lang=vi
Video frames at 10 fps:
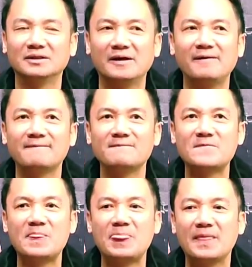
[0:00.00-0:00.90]
đó
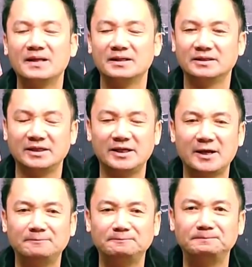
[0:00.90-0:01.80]
thì
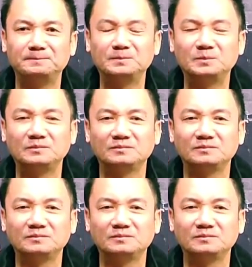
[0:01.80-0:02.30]
um,